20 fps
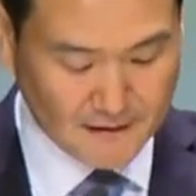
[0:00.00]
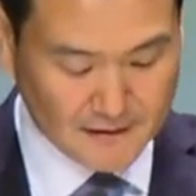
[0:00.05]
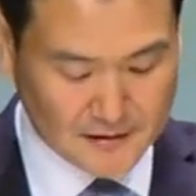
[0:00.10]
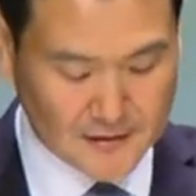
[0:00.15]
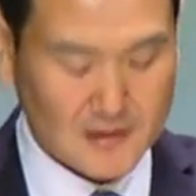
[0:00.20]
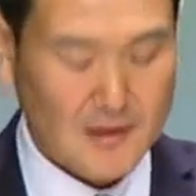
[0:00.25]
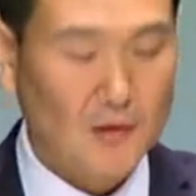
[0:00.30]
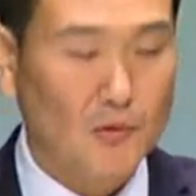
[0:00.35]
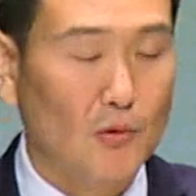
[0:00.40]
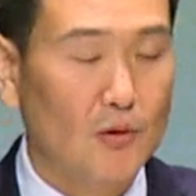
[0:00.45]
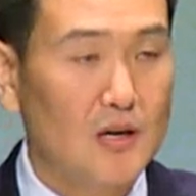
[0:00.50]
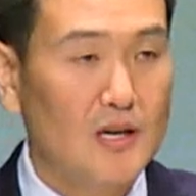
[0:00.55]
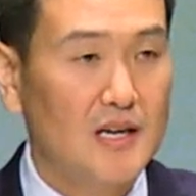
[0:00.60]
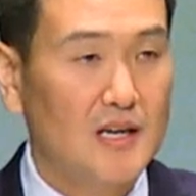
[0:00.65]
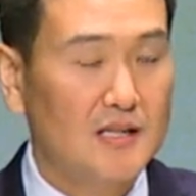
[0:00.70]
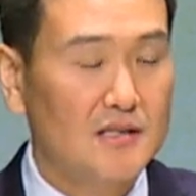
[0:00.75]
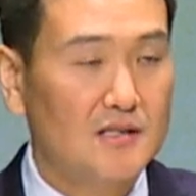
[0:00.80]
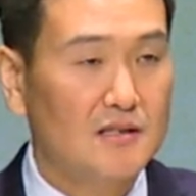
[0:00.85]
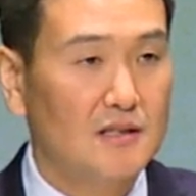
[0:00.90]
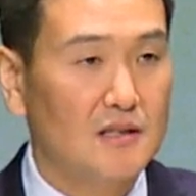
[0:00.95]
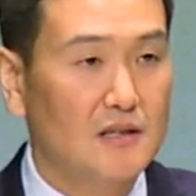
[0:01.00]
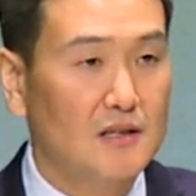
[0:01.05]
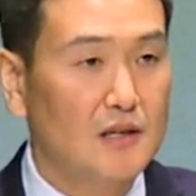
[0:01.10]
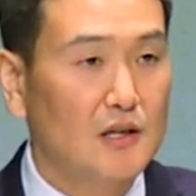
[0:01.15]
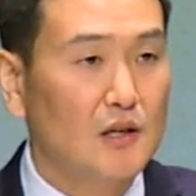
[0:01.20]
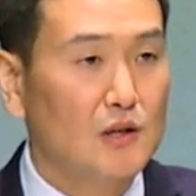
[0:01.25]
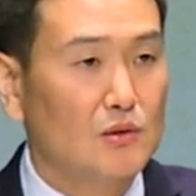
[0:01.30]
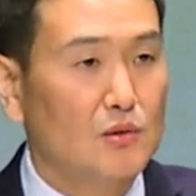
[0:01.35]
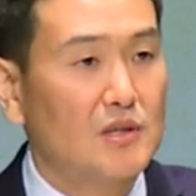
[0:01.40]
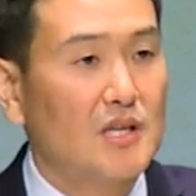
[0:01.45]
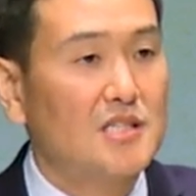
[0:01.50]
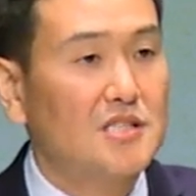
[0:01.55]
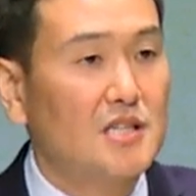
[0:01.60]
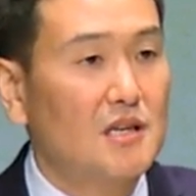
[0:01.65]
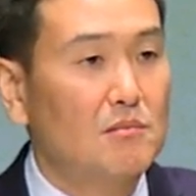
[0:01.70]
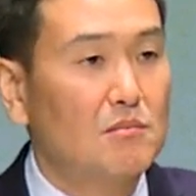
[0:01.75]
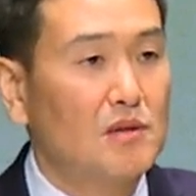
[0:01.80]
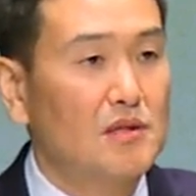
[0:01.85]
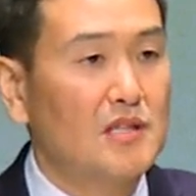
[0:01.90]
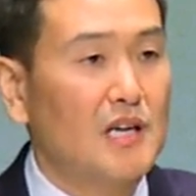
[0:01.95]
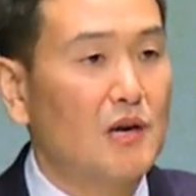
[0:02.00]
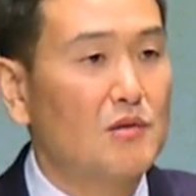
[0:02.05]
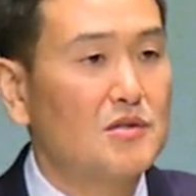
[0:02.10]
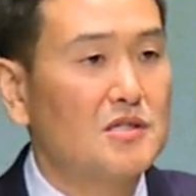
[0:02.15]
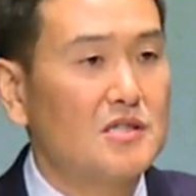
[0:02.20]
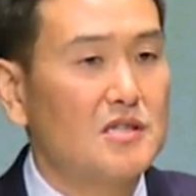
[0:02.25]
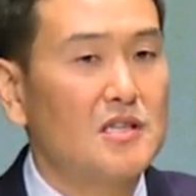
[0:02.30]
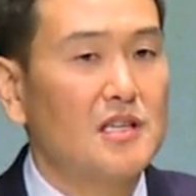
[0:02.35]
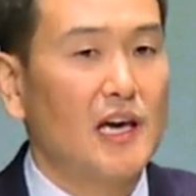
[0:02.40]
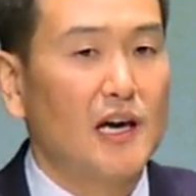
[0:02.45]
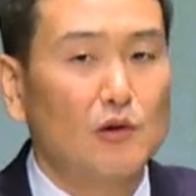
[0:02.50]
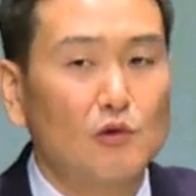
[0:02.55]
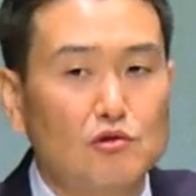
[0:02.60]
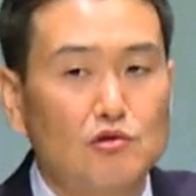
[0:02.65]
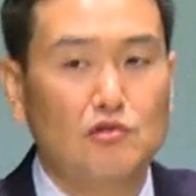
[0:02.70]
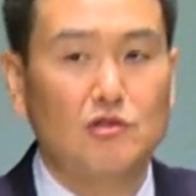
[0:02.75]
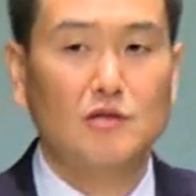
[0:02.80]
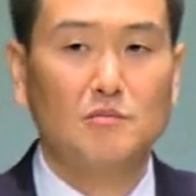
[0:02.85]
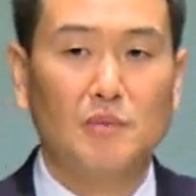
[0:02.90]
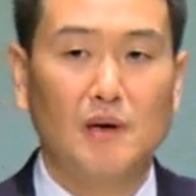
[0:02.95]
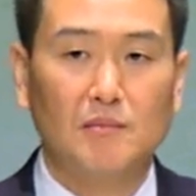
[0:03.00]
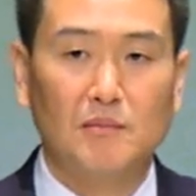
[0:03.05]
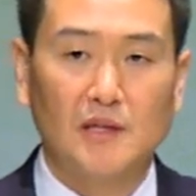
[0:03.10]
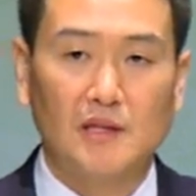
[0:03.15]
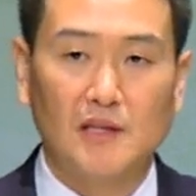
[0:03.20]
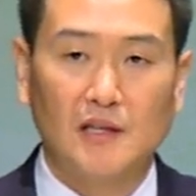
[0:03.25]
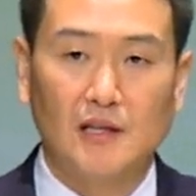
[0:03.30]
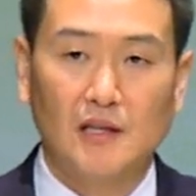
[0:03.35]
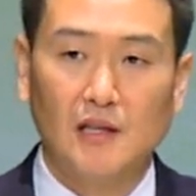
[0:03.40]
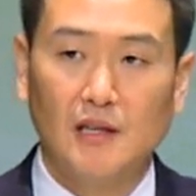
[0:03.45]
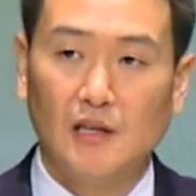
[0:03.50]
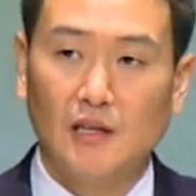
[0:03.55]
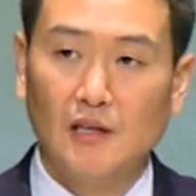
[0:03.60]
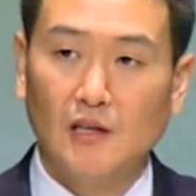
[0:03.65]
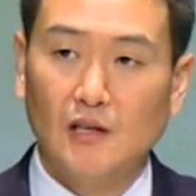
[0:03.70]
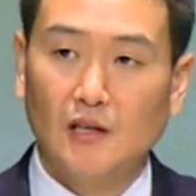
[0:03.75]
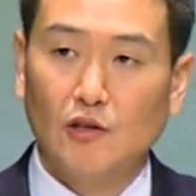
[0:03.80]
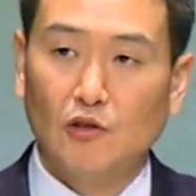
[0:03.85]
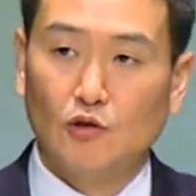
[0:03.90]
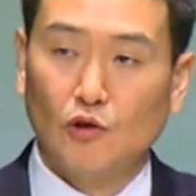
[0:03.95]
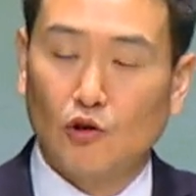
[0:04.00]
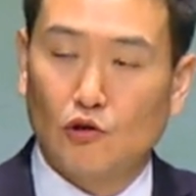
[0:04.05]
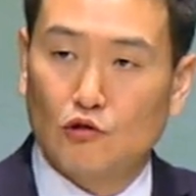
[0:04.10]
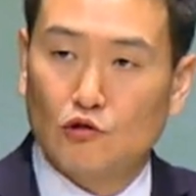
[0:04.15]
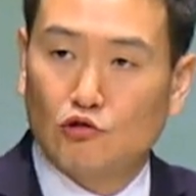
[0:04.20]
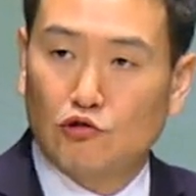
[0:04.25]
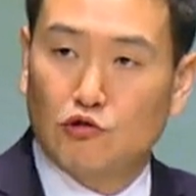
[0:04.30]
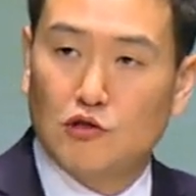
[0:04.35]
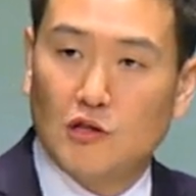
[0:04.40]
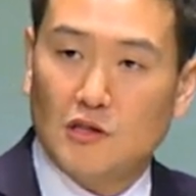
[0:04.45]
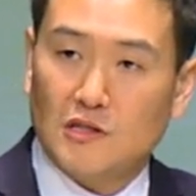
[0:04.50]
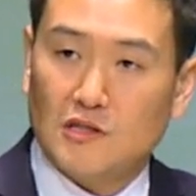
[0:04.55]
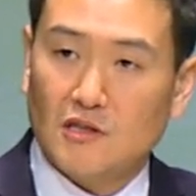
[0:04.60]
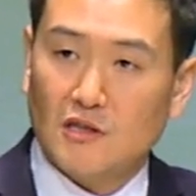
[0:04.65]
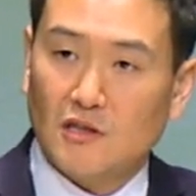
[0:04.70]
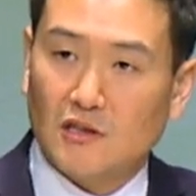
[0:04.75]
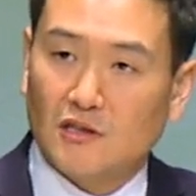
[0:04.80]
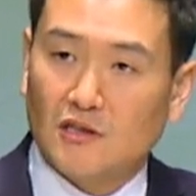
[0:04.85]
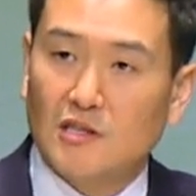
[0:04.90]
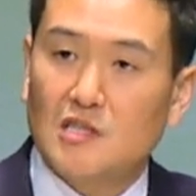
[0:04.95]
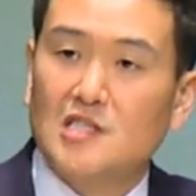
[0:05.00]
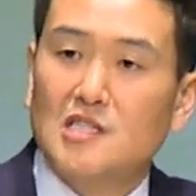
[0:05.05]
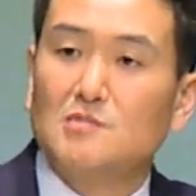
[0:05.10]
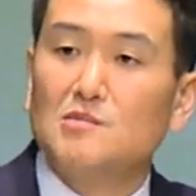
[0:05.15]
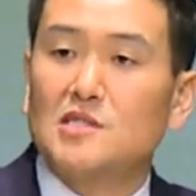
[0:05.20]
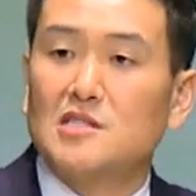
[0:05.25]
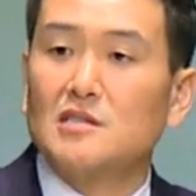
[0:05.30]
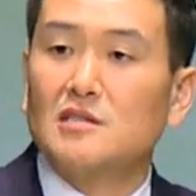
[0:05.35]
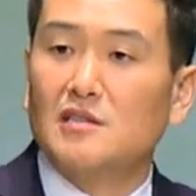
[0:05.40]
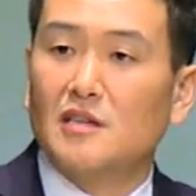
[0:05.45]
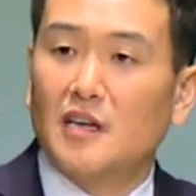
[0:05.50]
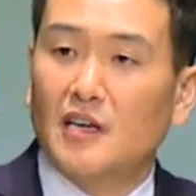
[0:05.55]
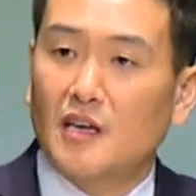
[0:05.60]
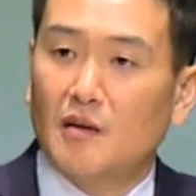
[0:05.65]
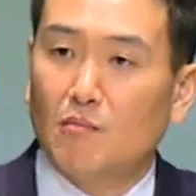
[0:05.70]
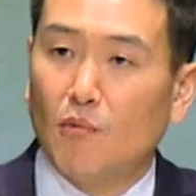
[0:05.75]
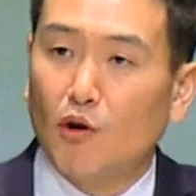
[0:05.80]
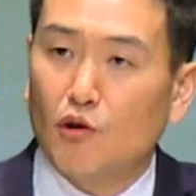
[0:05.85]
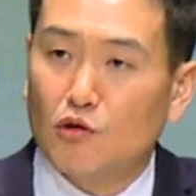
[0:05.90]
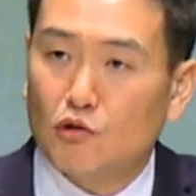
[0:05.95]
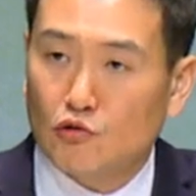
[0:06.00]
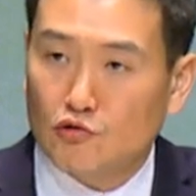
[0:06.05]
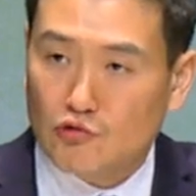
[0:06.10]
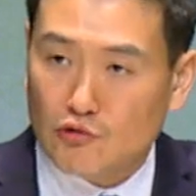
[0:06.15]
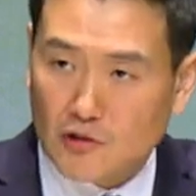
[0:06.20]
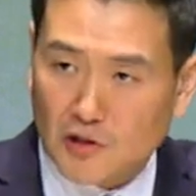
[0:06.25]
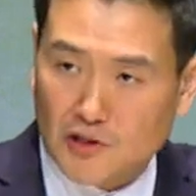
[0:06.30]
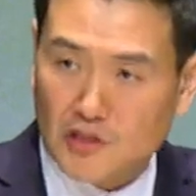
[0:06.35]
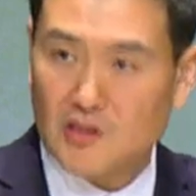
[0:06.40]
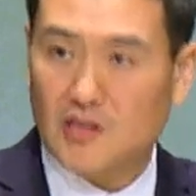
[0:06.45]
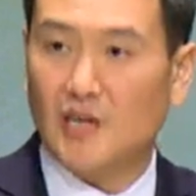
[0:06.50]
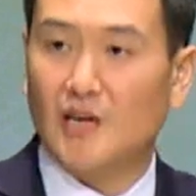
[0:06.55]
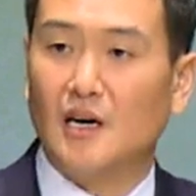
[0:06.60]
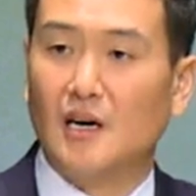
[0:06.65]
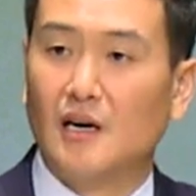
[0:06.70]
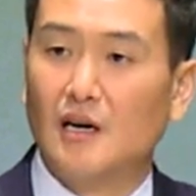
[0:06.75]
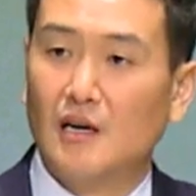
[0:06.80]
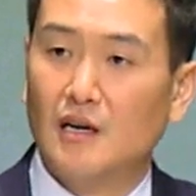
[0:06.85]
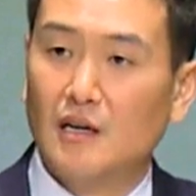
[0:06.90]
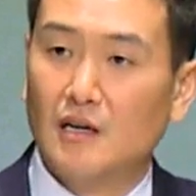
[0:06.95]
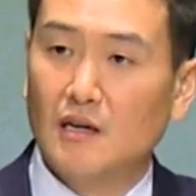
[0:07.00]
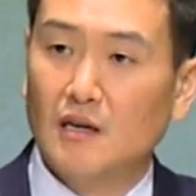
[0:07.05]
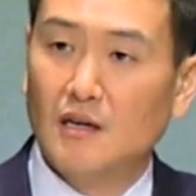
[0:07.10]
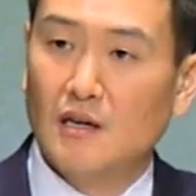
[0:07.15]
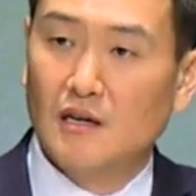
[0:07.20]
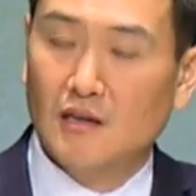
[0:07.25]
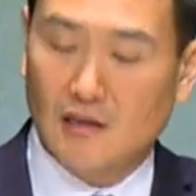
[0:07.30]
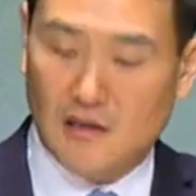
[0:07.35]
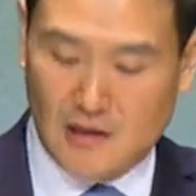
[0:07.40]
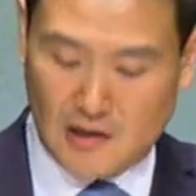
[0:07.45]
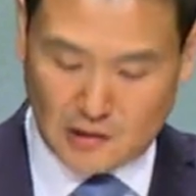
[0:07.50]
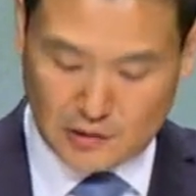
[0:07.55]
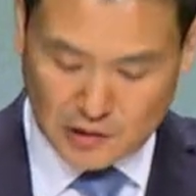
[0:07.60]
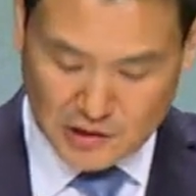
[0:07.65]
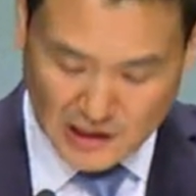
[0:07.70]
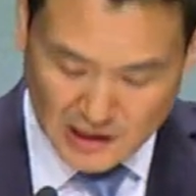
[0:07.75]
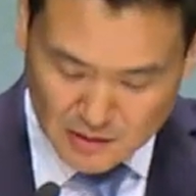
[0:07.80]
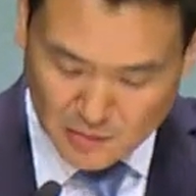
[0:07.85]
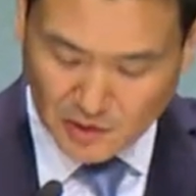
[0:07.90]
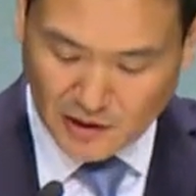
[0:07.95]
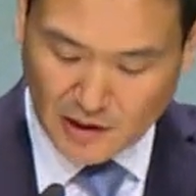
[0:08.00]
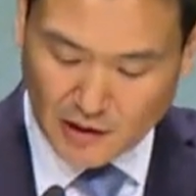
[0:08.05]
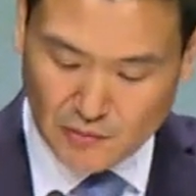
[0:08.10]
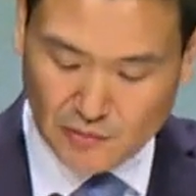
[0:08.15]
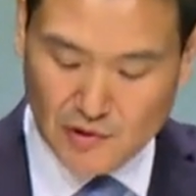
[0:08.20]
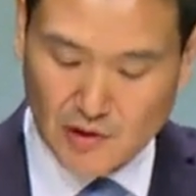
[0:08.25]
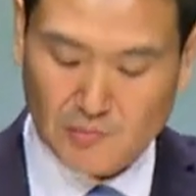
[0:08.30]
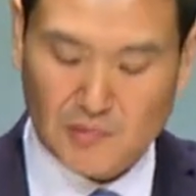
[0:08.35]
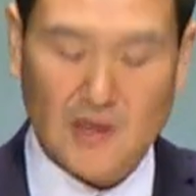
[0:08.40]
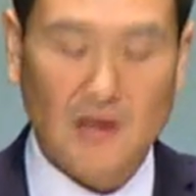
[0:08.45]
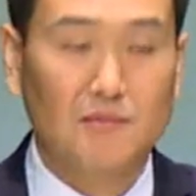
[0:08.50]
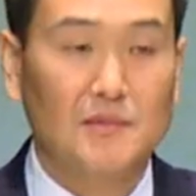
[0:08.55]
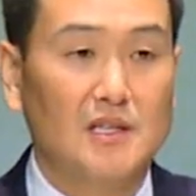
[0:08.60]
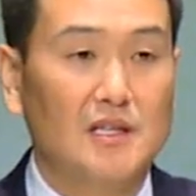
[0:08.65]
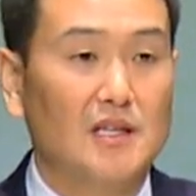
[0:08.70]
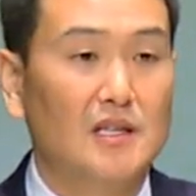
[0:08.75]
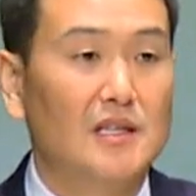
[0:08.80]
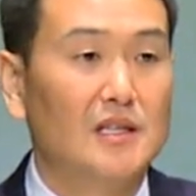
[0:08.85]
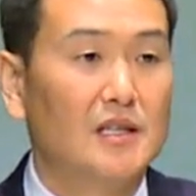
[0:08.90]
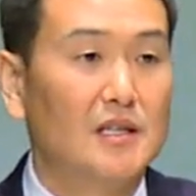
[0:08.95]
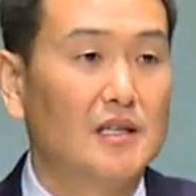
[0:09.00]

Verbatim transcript: 그때 골리앗은 또 다시 한번 다윗을 개로 취급합니다. 너를 죽여서 들짐승들에게 먹이로 줄 것이다. 아주 살벌하게 위협을 합니다.